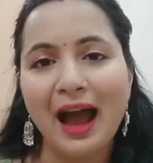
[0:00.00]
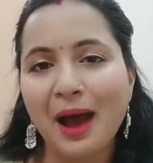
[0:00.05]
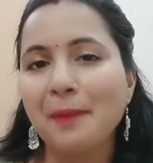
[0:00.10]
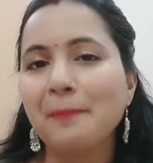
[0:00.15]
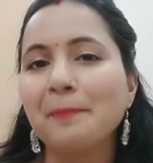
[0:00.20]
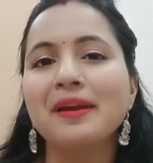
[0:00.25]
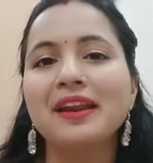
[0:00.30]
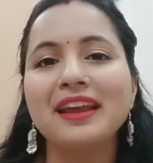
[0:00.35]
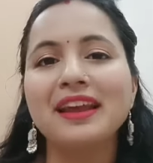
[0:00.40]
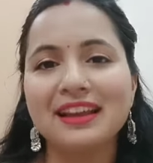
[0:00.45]

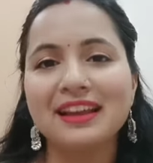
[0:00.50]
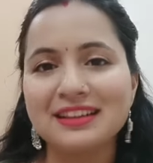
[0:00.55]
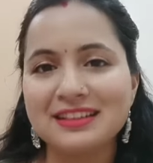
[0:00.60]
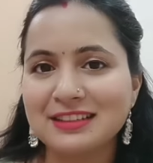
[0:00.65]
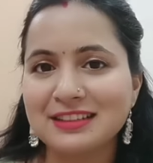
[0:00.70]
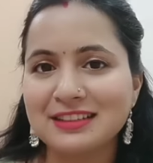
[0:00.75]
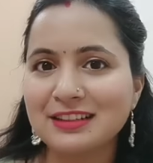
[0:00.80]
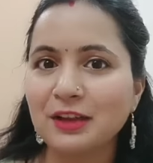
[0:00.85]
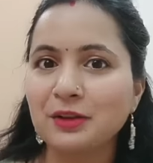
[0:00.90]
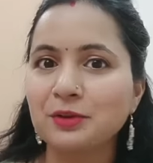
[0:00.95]
आपने एक
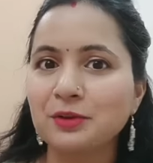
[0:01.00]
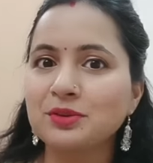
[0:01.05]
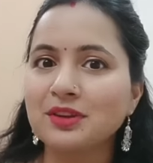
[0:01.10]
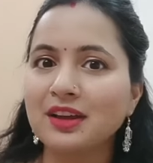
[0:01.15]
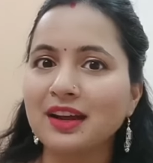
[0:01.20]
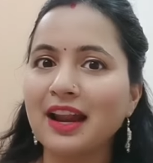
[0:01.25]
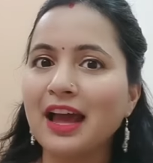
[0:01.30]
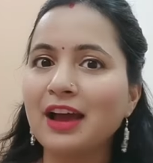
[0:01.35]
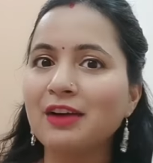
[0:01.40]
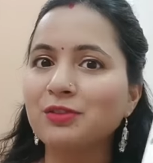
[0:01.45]
चीज का यूज
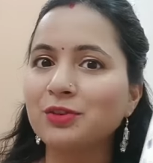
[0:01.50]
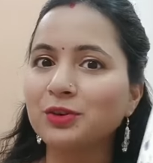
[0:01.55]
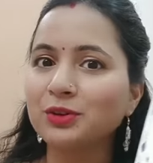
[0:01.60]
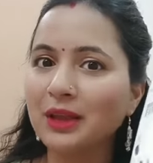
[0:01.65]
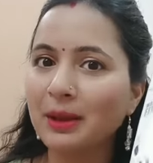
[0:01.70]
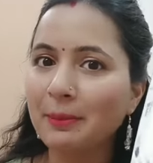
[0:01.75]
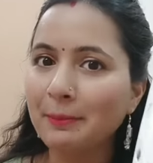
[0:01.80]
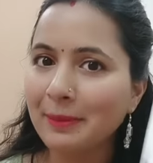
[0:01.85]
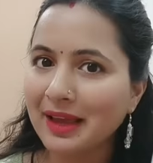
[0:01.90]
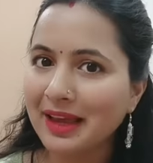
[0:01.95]
करना है वो होता
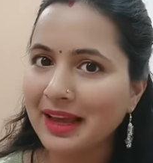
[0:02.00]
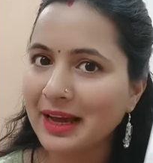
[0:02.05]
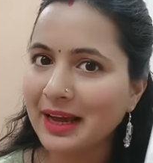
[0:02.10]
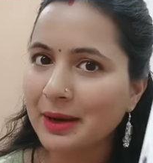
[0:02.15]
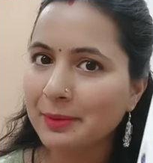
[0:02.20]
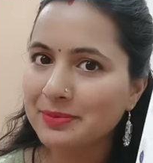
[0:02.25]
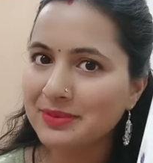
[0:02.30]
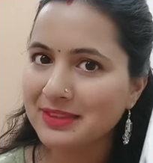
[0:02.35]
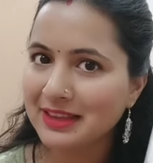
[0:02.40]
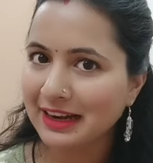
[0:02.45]
है
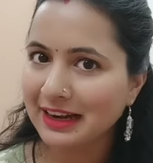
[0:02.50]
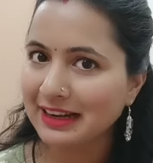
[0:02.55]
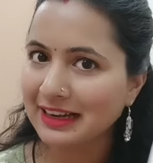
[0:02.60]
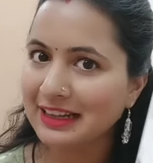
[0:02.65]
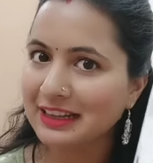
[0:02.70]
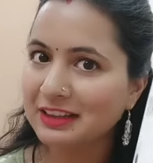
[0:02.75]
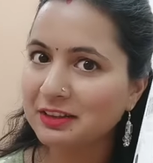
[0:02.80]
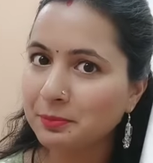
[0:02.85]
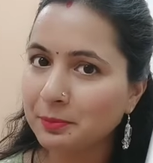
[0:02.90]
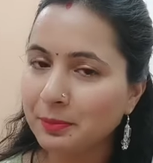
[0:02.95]
मेकअप
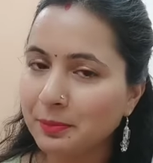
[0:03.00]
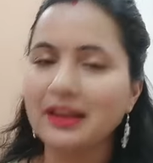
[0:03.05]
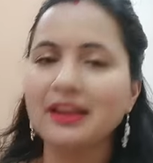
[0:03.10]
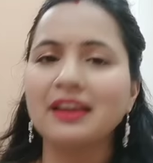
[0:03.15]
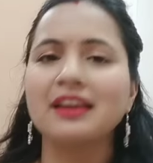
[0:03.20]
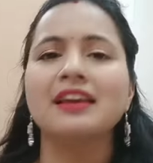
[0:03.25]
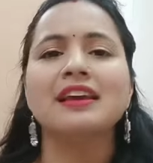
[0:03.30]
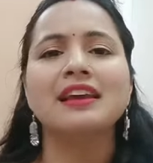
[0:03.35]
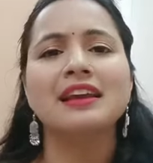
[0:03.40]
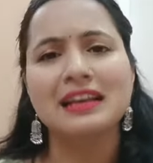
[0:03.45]
सेटिंग स्प्रे
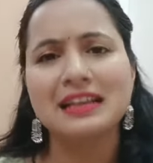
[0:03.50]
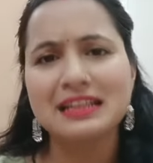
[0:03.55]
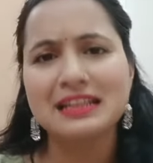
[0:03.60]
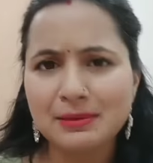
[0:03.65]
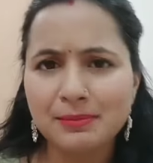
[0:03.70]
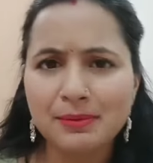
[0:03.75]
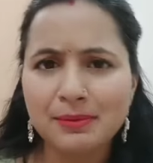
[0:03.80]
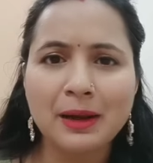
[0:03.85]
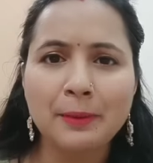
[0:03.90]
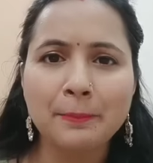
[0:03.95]
किसी
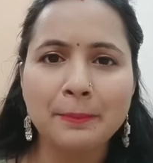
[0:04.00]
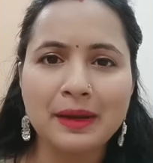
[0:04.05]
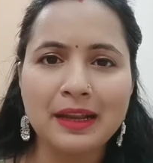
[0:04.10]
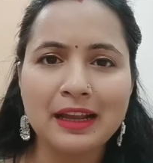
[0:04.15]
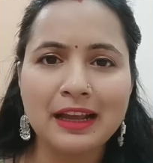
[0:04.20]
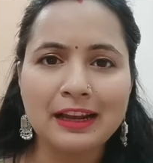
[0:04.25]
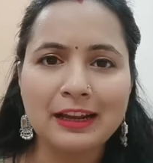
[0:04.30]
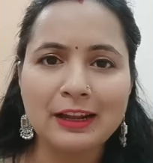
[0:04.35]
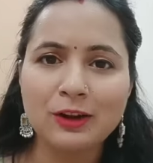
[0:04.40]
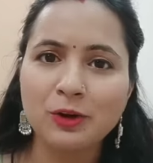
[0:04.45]
भी कंपनी
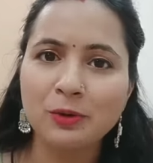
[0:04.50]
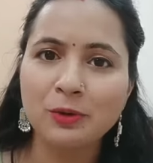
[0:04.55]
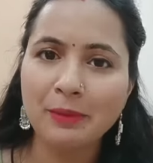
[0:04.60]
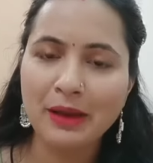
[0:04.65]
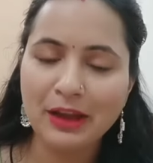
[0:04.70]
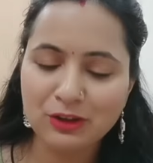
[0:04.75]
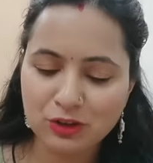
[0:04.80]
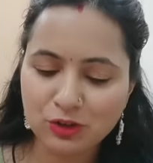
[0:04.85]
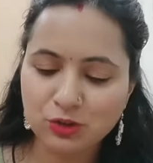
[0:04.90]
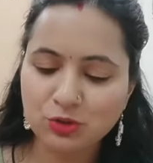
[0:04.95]
का ले लो
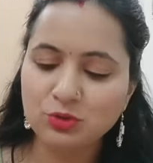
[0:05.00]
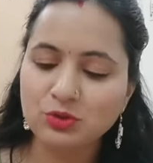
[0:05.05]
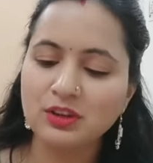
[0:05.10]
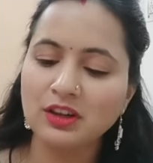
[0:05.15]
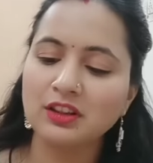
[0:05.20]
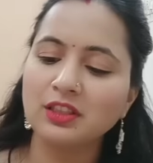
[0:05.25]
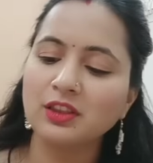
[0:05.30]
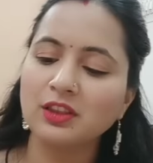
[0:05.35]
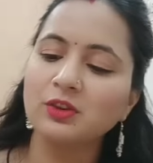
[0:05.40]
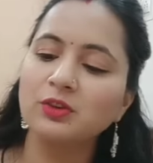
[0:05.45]
मैं जो यूज
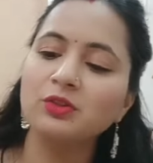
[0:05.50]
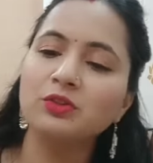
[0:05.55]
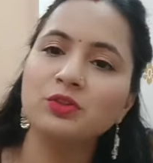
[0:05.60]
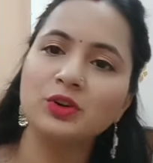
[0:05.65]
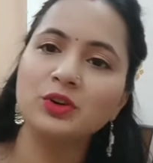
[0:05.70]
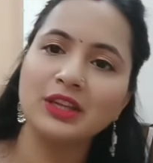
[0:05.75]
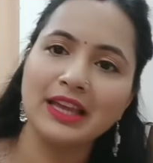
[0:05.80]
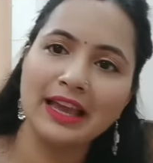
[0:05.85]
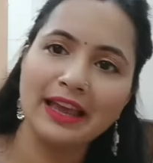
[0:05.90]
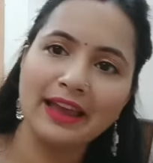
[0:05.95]
करती हूँ वो
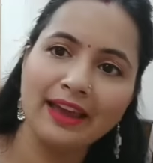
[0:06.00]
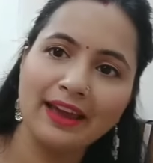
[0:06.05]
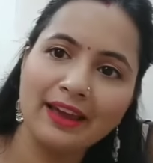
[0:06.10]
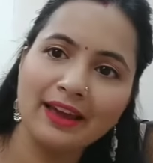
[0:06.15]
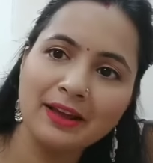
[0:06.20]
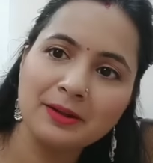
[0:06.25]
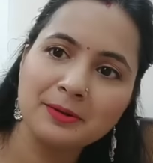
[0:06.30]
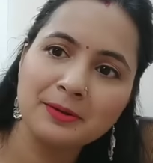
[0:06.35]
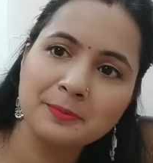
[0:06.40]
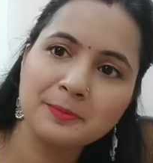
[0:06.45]
ये है
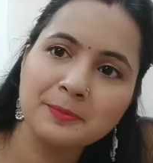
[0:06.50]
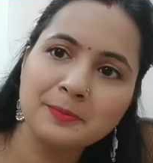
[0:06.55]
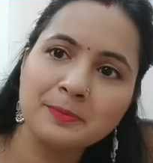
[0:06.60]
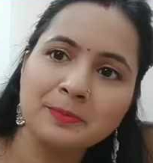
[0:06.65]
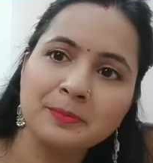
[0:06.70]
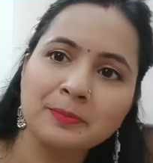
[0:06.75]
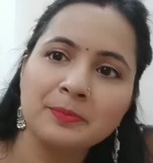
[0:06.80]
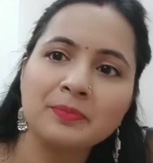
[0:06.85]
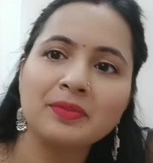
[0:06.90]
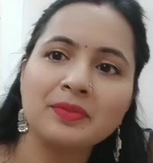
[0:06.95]

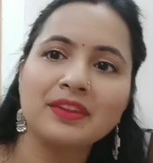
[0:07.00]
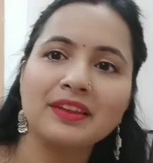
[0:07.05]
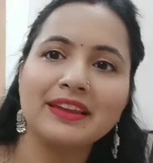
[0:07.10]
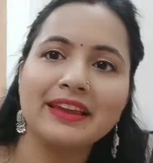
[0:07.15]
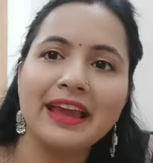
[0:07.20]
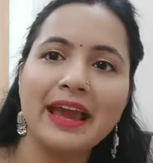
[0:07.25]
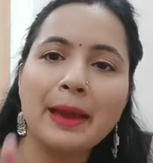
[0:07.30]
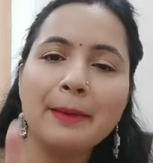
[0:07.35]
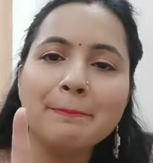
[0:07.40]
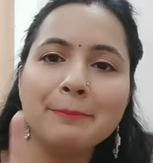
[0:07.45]
ये
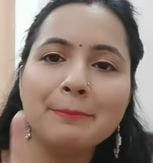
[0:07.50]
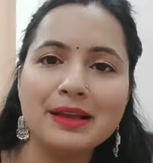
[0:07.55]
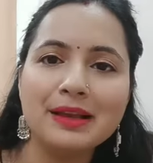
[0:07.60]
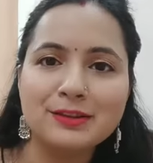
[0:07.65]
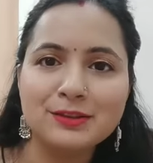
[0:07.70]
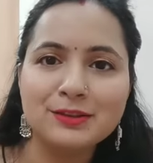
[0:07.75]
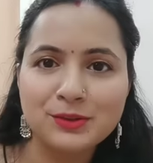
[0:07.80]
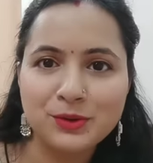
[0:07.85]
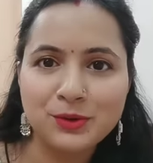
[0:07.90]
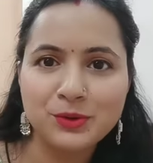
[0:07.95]
है
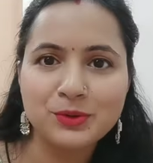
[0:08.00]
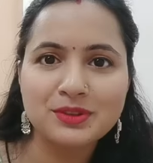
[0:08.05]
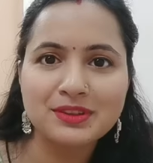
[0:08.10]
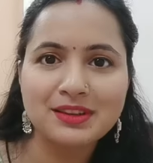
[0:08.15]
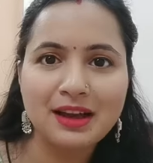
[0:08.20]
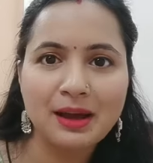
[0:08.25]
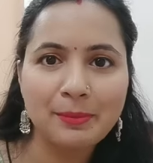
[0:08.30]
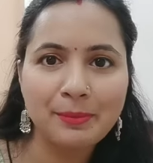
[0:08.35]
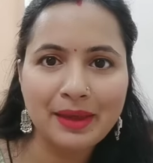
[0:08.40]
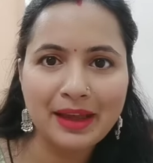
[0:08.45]
मिस रोज
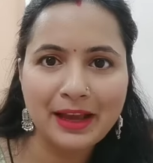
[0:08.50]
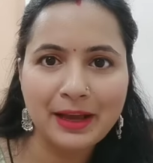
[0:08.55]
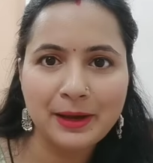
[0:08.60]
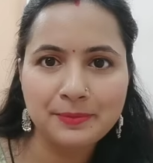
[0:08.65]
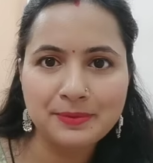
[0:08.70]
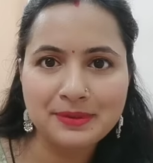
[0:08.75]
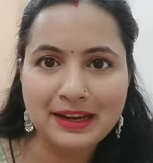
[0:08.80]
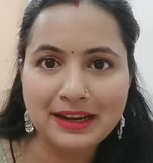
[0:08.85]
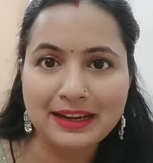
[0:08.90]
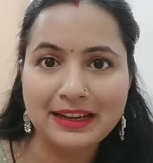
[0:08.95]
का मेकअप
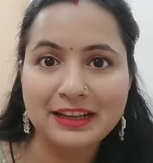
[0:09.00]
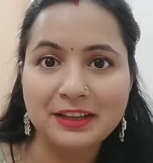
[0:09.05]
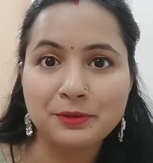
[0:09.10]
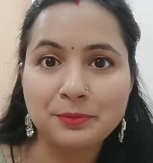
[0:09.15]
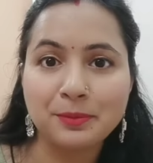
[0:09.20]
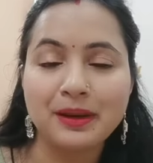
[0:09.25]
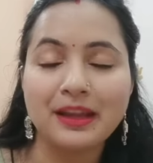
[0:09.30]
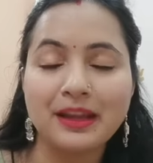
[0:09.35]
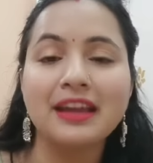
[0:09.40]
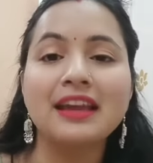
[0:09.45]
सेटिंग
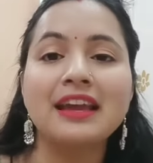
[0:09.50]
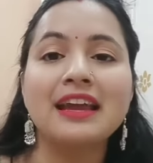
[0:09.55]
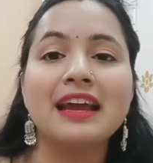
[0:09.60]
स्प्रे